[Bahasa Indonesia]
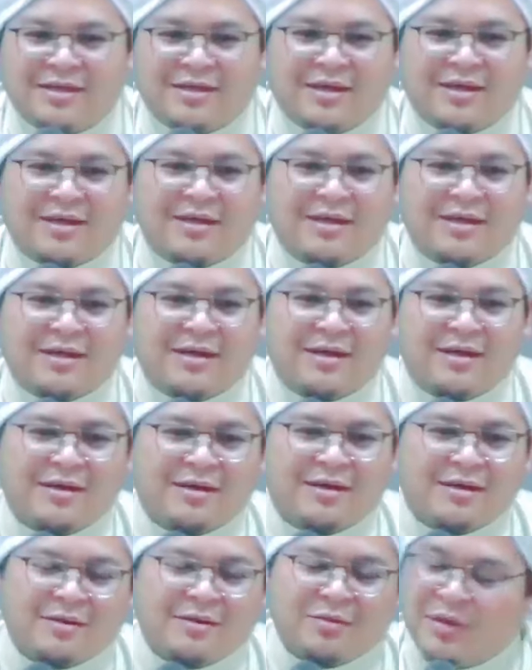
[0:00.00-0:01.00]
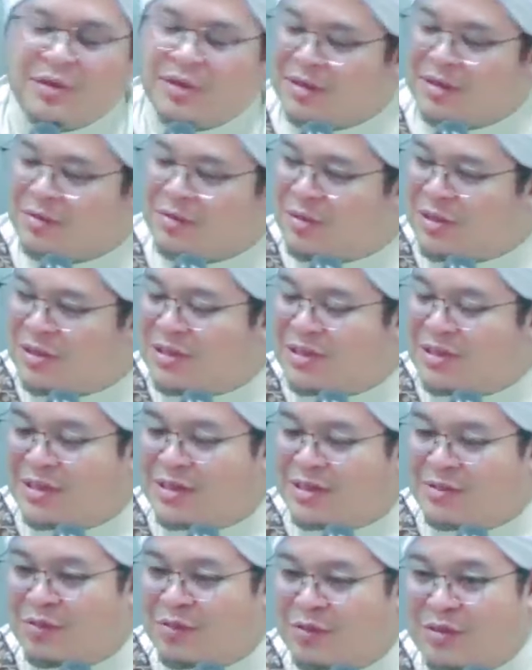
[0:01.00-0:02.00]
ada nang mbah
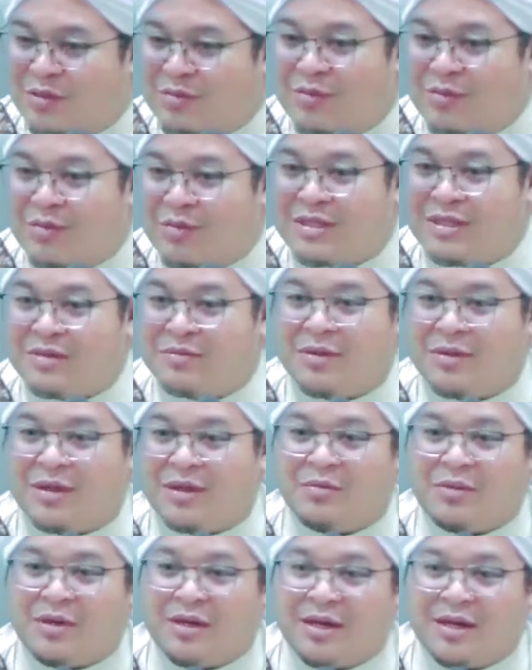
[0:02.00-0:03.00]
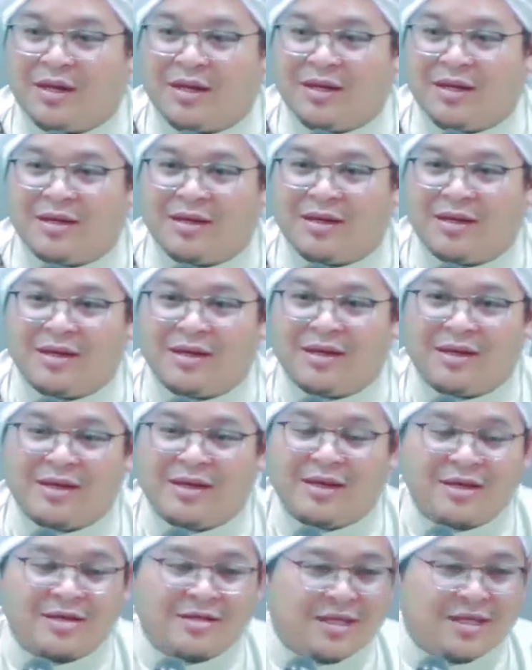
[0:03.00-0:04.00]
biasanya kan maulid berpasang pelaminan
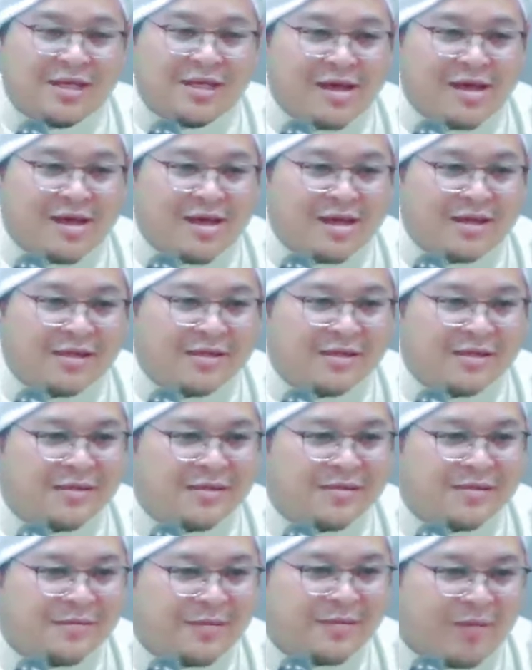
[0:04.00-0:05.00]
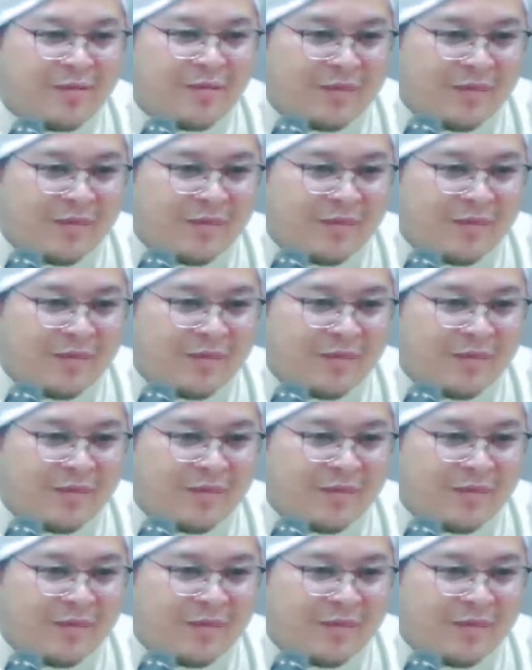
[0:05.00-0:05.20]
dihias-hias